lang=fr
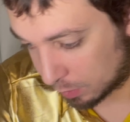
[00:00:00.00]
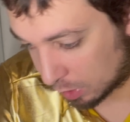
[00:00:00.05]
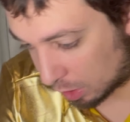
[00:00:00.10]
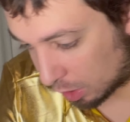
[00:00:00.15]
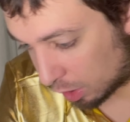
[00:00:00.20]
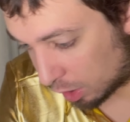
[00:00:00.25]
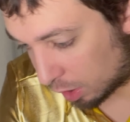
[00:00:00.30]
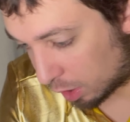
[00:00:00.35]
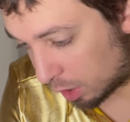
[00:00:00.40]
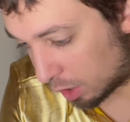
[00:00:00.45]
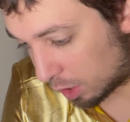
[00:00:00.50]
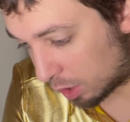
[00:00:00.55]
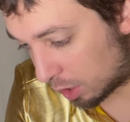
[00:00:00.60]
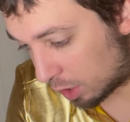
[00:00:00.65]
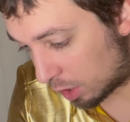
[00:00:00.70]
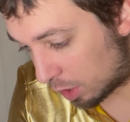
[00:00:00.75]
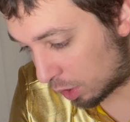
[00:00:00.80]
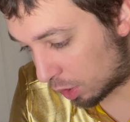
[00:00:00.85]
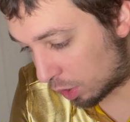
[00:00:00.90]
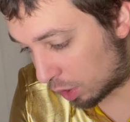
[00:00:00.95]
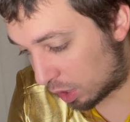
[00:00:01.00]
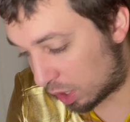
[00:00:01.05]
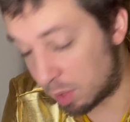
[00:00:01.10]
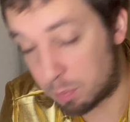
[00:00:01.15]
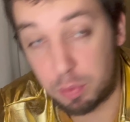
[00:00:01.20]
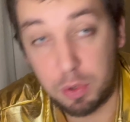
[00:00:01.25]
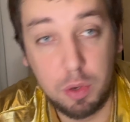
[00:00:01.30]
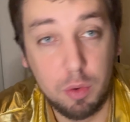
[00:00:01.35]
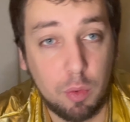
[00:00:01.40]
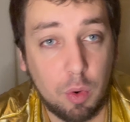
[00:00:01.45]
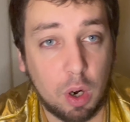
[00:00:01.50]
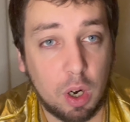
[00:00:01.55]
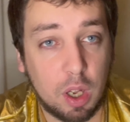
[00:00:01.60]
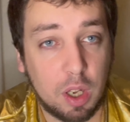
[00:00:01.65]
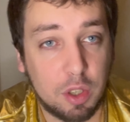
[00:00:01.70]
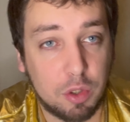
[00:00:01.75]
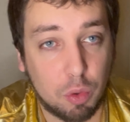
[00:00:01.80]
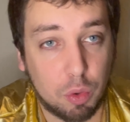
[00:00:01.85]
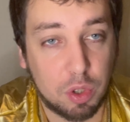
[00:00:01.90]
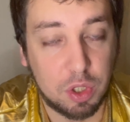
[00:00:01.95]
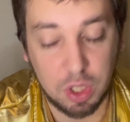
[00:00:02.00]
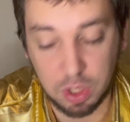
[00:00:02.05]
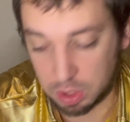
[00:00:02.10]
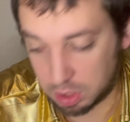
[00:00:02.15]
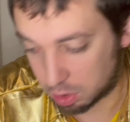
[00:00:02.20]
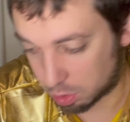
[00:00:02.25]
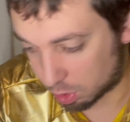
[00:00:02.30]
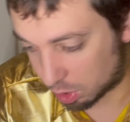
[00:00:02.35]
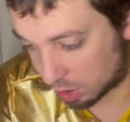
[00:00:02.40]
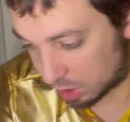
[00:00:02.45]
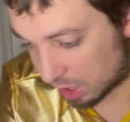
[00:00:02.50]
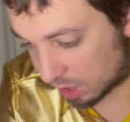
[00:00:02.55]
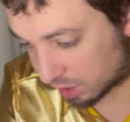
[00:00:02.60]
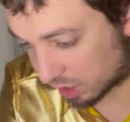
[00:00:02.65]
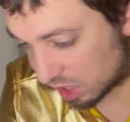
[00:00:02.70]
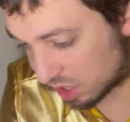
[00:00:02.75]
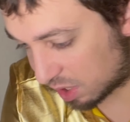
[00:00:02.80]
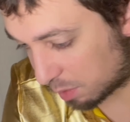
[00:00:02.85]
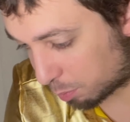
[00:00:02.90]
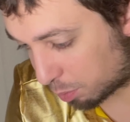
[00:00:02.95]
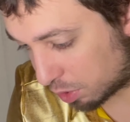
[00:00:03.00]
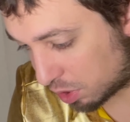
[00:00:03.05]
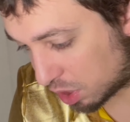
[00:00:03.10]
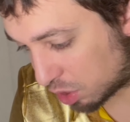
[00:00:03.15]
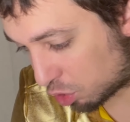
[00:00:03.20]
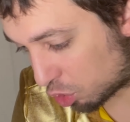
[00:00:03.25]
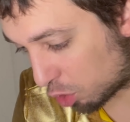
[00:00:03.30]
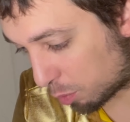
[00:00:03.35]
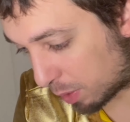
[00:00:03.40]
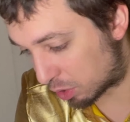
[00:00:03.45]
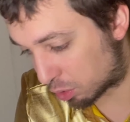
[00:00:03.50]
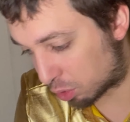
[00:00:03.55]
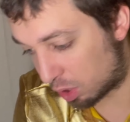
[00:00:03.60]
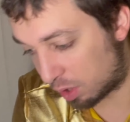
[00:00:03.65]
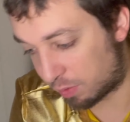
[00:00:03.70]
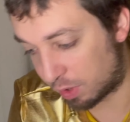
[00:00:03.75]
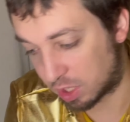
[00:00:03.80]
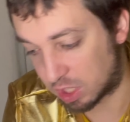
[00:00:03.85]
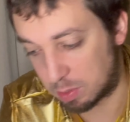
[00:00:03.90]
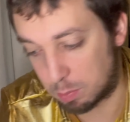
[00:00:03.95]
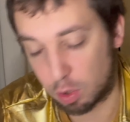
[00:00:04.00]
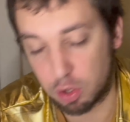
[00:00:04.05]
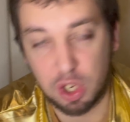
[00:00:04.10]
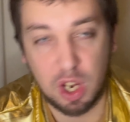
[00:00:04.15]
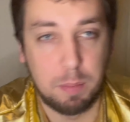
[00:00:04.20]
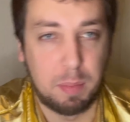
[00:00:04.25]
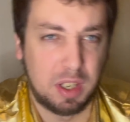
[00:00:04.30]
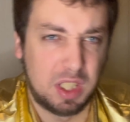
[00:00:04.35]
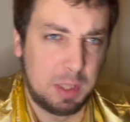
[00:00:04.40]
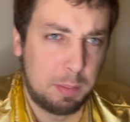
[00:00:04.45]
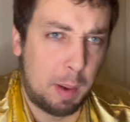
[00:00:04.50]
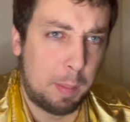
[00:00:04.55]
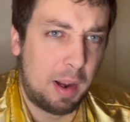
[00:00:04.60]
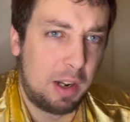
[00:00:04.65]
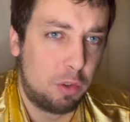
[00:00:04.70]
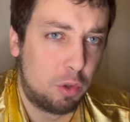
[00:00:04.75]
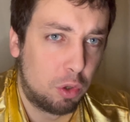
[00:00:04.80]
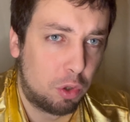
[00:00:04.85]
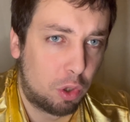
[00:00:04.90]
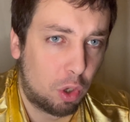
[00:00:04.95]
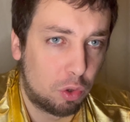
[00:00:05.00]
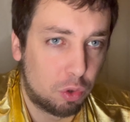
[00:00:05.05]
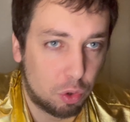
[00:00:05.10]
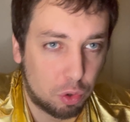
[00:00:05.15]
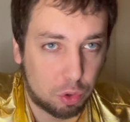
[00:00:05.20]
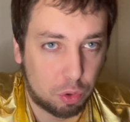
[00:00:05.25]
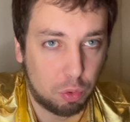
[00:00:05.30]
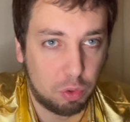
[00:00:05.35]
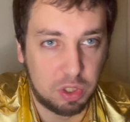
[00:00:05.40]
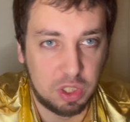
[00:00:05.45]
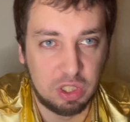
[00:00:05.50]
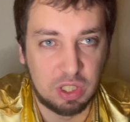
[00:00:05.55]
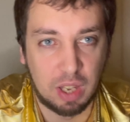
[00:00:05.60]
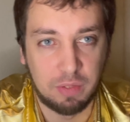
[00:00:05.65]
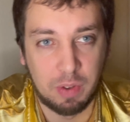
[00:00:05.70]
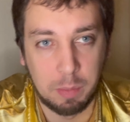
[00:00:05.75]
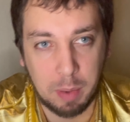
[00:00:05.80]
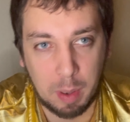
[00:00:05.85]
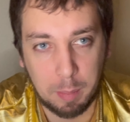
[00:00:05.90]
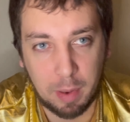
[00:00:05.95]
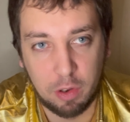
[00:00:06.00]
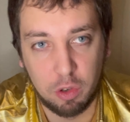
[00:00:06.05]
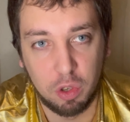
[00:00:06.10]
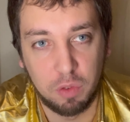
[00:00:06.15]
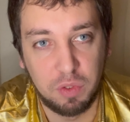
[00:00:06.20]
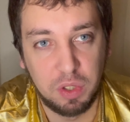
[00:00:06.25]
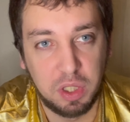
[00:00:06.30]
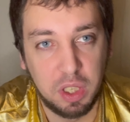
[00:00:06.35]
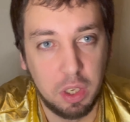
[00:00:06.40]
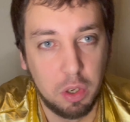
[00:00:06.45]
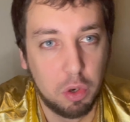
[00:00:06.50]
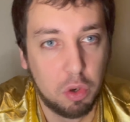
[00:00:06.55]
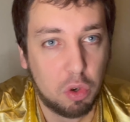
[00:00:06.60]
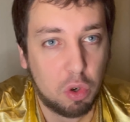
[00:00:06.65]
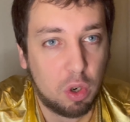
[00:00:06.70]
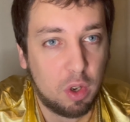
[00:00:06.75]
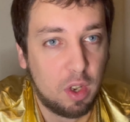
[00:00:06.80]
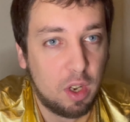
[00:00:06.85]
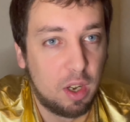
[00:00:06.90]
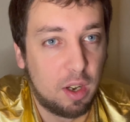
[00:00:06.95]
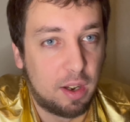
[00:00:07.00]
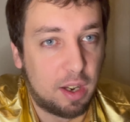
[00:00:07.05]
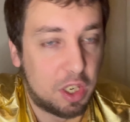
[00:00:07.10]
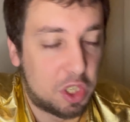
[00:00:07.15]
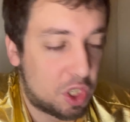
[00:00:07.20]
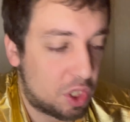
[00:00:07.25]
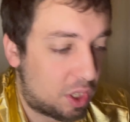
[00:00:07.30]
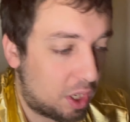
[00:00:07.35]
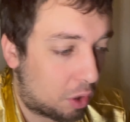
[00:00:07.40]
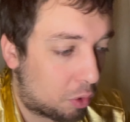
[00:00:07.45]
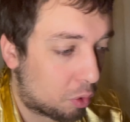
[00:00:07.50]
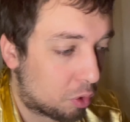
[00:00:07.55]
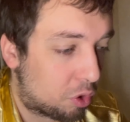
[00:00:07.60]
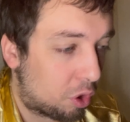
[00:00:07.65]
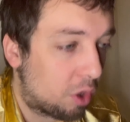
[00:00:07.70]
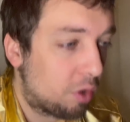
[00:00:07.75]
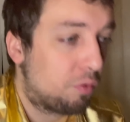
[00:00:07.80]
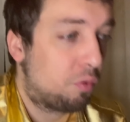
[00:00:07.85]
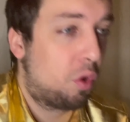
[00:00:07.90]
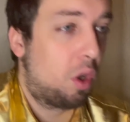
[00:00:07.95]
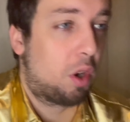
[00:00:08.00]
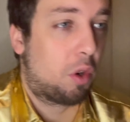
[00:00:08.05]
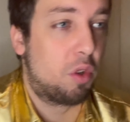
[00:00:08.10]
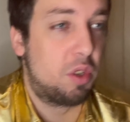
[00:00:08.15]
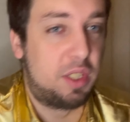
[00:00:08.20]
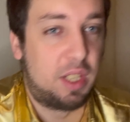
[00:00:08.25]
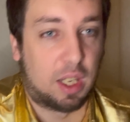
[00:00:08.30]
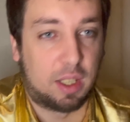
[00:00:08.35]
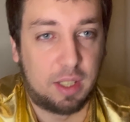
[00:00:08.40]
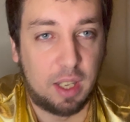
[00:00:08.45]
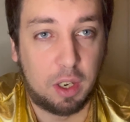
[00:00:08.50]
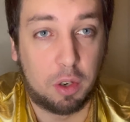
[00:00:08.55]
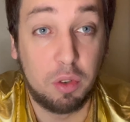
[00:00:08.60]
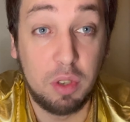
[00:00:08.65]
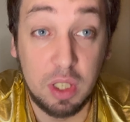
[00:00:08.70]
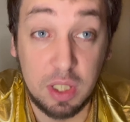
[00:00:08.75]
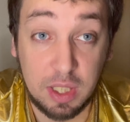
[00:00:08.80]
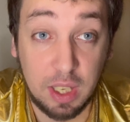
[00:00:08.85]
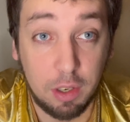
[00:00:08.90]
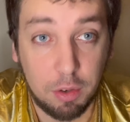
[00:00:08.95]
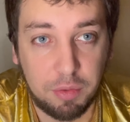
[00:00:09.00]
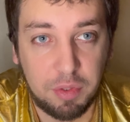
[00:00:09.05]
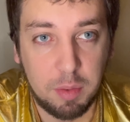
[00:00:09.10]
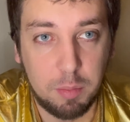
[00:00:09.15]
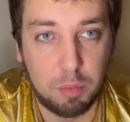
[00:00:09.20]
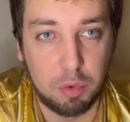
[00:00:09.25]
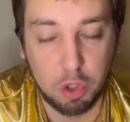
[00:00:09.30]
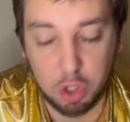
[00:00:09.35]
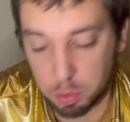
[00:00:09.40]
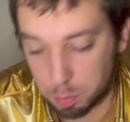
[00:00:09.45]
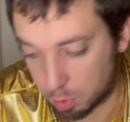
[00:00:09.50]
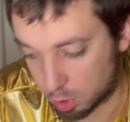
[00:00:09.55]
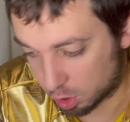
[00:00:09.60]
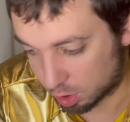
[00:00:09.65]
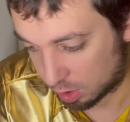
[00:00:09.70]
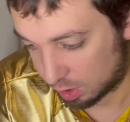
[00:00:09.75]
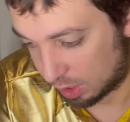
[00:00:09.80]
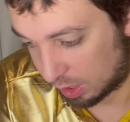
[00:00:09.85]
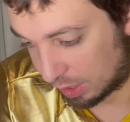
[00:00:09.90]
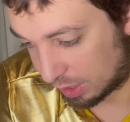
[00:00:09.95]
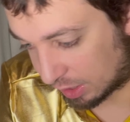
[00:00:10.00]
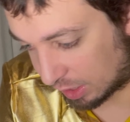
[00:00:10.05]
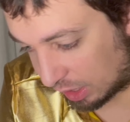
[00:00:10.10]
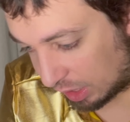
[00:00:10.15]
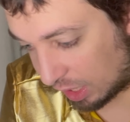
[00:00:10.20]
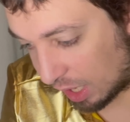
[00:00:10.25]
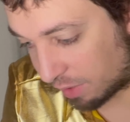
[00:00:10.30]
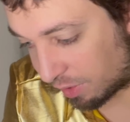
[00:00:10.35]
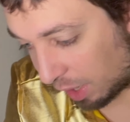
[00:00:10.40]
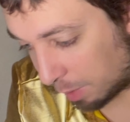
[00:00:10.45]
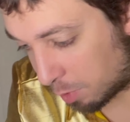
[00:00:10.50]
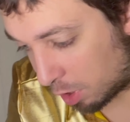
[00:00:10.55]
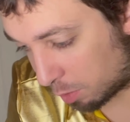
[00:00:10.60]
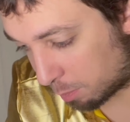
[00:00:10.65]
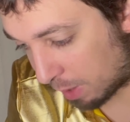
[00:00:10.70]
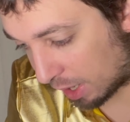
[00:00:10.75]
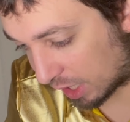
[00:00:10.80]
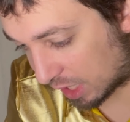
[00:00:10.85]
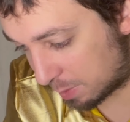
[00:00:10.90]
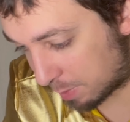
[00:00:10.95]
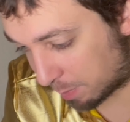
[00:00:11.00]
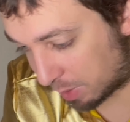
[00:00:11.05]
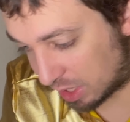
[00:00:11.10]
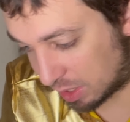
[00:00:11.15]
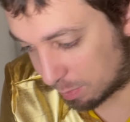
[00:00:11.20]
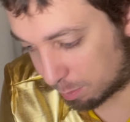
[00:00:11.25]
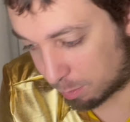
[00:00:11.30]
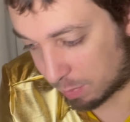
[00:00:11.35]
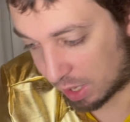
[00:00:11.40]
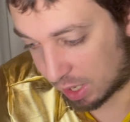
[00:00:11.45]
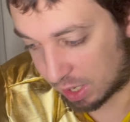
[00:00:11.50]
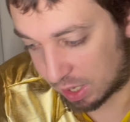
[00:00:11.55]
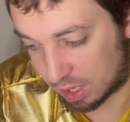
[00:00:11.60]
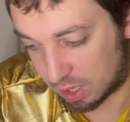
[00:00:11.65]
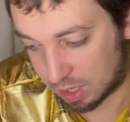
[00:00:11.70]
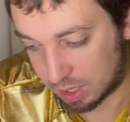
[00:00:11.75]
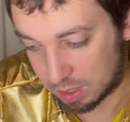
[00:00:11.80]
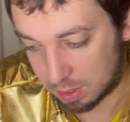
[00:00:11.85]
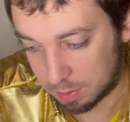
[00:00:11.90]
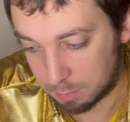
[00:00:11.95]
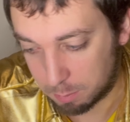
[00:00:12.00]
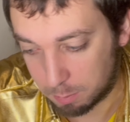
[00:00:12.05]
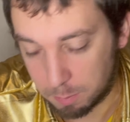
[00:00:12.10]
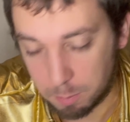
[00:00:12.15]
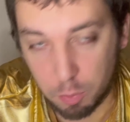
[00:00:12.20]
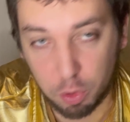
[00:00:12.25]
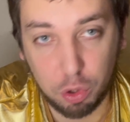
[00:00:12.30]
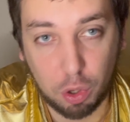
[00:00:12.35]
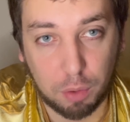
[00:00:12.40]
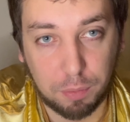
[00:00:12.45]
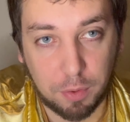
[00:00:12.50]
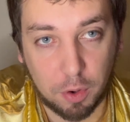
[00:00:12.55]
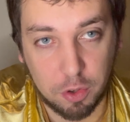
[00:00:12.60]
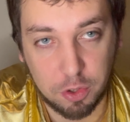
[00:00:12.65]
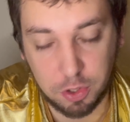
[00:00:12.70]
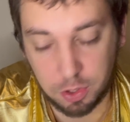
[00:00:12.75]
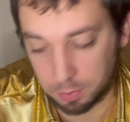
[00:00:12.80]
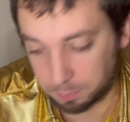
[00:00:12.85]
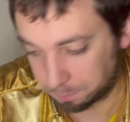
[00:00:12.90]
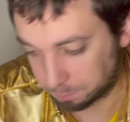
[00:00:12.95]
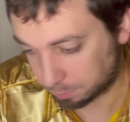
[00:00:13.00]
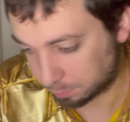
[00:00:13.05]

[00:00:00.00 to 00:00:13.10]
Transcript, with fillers: Euh, et puis voilà, donc c'était la, 13e position qu'effectivement j'avais passé pas mal de temps dessus aussi, ça avait fait pas mal de vidéos et j'étais content de voir que certains connaissaient le film Bloodsport qui a vraiment marqué ma mon enfance.